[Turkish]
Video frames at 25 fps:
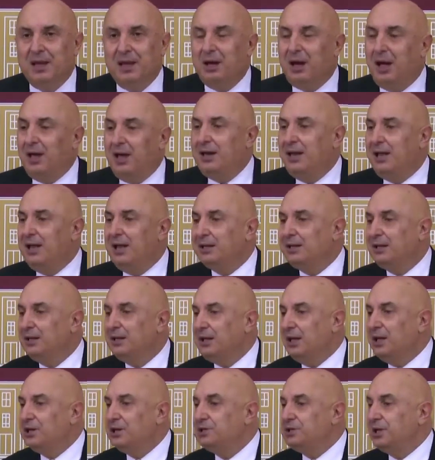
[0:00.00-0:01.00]
Anayasa
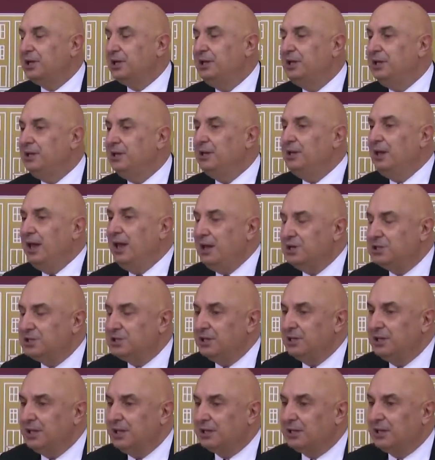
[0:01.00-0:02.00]
değişikliğini ne
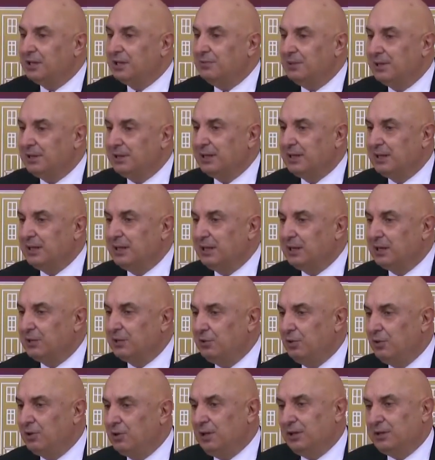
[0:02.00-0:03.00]
için getirmesi
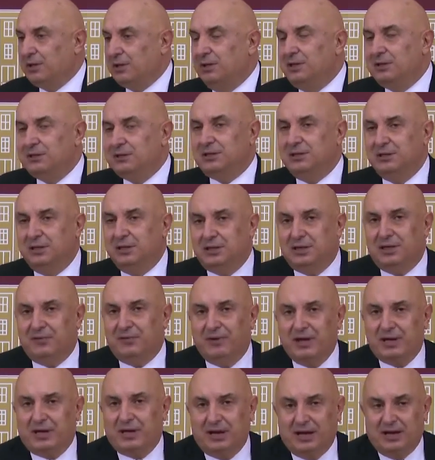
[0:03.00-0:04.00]
gerekiyor? Kadının kılık
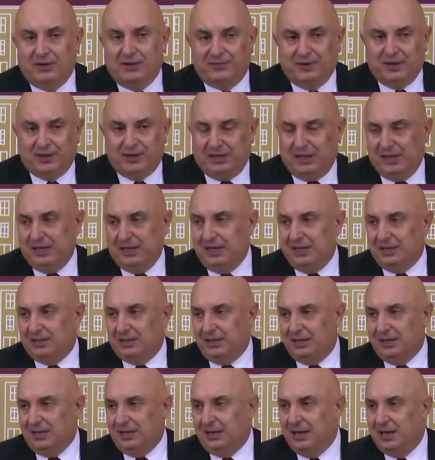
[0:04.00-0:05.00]
ve kıyafetiyle
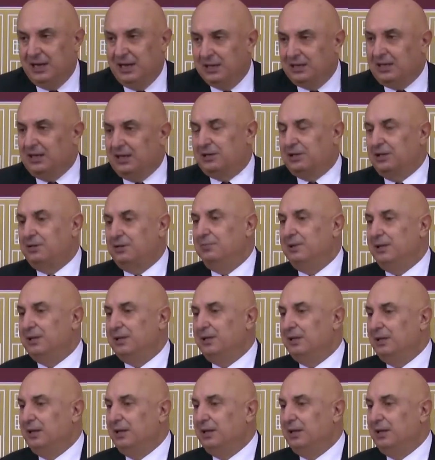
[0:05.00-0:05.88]
ilgili getirmesi